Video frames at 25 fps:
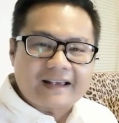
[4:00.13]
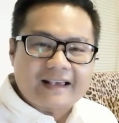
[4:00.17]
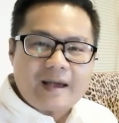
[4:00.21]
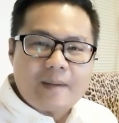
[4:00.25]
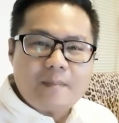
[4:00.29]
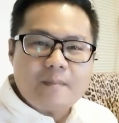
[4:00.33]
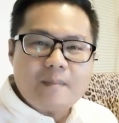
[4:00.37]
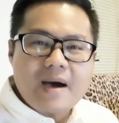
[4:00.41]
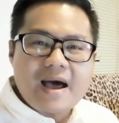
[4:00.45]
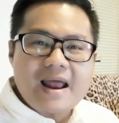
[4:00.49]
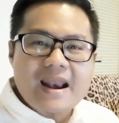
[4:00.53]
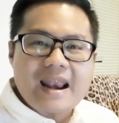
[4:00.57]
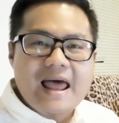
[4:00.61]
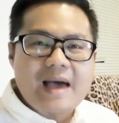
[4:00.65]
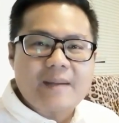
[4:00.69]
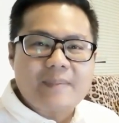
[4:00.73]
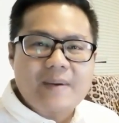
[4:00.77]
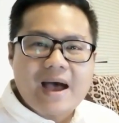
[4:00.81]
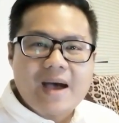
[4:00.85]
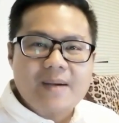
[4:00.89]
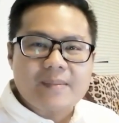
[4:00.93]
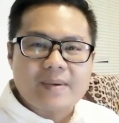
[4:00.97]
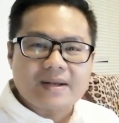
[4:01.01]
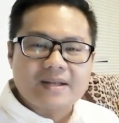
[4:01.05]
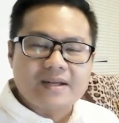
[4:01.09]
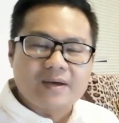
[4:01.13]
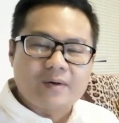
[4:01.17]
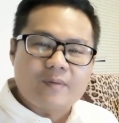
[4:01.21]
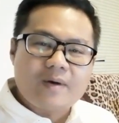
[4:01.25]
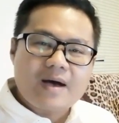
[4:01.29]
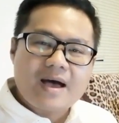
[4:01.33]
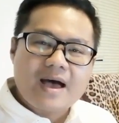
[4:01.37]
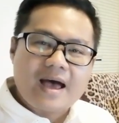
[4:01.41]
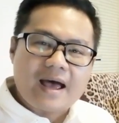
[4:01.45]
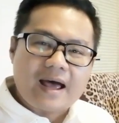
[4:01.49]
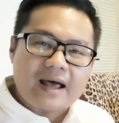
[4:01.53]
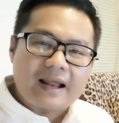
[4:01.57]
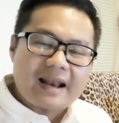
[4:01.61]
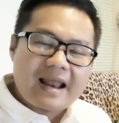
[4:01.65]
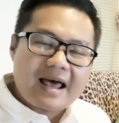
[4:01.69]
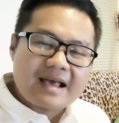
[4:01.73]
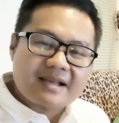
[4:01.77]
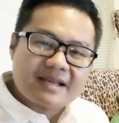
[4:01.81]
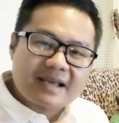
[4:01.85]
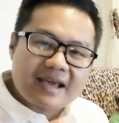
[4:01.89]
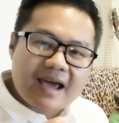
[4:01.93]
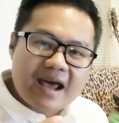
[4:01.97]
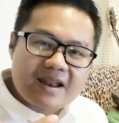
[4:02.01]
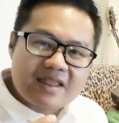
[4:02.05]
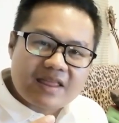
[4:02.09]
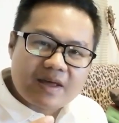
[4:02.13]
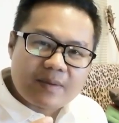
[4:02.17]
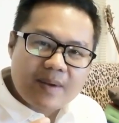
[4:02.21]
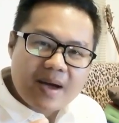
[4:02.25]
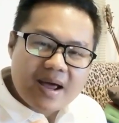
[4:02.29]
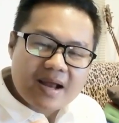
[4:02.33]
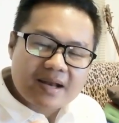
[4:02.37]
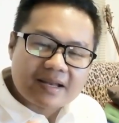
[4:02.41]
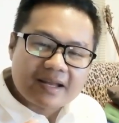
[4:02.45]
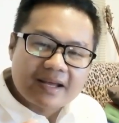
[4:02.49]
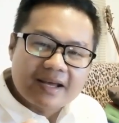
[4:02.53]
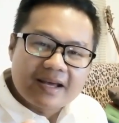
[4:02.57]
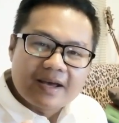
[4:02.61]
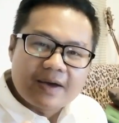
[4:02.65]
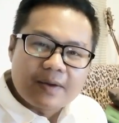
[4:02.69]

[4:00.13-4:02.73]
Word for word: กัมมะลาภะหมายถึงว่า ราศีกันสามารถ